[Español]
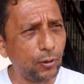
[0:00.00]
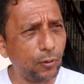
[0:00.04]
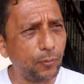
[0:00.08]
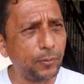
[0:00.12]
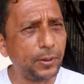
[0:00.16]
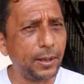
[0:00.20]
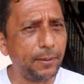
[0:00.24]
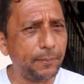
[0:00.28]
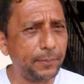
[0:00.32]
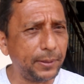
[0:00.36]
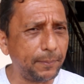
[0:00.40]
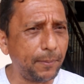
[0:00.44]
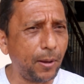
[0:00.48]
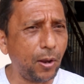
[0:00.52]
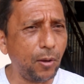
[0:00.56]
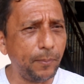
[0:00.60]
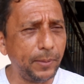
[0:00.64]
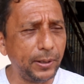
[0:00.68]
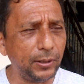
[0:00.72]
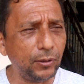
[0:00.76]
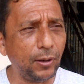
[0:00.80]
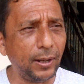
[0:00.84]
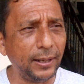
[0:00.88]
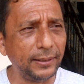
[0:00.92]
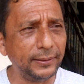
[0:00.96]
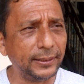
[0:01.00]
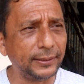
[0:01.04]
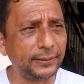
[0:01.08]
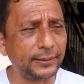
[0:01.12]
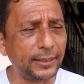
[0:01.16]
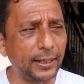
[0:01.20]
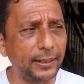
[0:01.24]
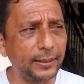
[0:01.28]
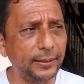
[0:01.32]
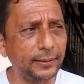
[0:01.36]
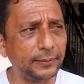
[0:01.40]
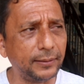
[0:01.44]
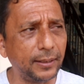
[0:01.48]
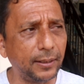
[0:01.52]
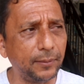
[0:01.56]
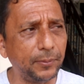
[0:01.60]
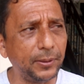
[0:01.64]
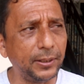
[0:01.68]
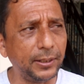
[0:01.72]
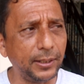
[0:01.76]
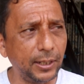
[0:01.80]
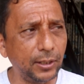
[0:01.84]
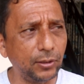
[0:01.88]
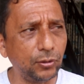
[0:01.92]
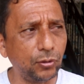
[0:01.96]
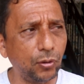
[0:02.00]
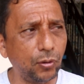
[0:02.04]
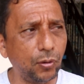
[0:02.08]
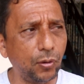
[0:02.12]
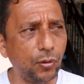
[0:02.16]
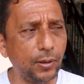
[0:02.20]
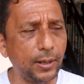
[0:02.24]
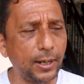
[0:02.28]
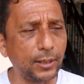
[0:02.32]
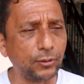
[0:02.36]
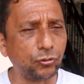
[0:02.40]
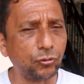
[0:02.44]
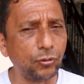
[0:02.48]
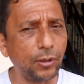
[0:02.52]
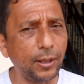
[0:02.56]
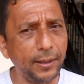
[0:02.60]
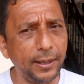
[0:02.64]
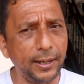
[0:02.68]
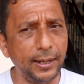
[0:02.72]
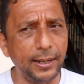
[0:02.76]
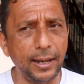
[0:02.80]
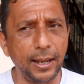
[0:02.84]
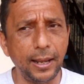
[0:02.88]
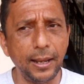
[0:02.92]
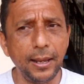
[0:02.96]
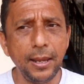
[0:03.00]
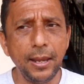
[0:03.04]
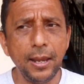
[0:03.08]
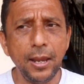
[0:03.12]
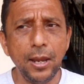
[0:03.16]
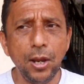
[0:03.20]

noviembre, más o menos han de estar interviniendo la ciudadela.